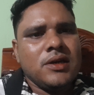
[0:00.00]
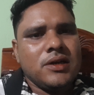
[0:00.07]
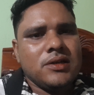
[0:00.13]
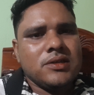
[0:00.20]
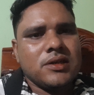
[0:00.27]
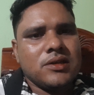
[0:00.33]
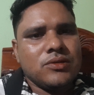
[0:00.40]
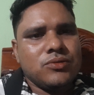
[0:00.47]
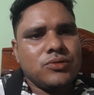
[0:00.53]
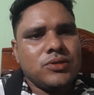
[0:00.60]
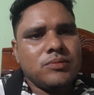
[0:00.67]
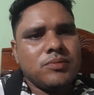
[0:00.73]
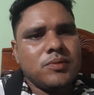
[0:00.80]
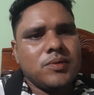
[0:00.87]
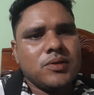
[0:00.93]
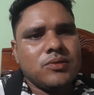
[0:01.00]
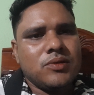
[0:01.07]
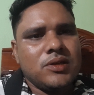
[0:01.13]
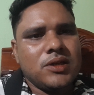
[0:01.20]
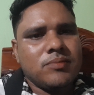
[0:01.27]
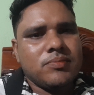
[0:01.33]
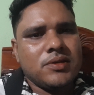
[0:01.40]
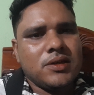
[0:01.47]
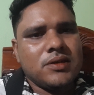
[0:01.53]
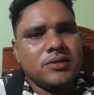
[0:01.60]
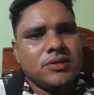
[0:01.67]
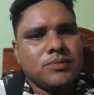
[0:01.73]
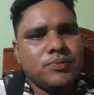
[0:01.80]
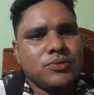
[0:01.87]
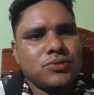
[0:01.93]
ইনশাল্লাহ দুই দিন ব্যবহার করলে আপনার
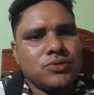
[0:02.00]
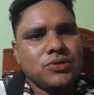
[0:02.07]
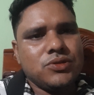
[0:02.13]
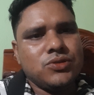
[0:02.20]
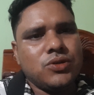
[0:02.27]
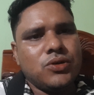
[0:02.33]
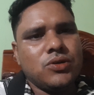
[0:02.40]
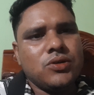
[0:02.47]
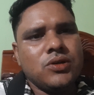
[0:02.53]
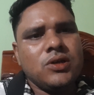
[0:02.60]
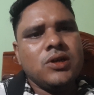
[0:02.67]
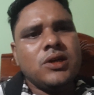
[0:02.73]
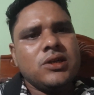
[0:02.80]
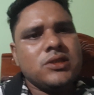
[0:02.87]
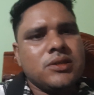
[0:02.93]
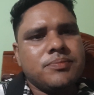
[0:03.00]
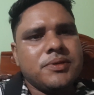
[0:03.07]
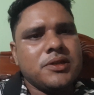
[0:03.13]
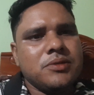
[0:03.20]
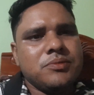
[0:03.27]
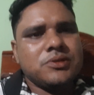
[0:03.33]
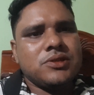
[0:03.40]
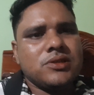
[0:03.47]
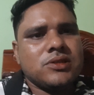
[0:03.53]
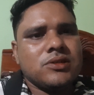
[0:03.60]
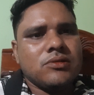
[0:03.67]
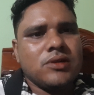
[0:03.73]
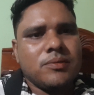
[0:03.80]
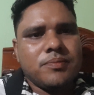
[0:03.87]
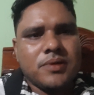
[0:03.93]
যে পশুটি জ্বর সে প্রাথমিক
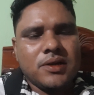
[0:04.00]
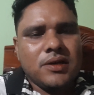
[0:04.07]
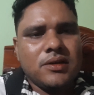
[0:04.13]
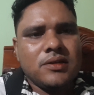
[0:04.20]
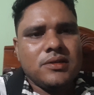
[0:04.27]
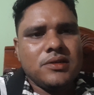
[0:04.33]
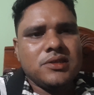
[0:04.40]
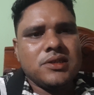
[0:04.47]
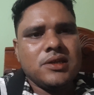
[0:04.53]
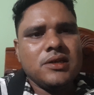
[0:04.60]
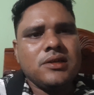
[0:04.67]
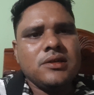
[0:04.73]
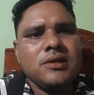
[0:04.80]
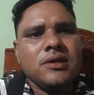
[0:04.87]
চিকিৎসাগুলো আপনারা নিজেরাই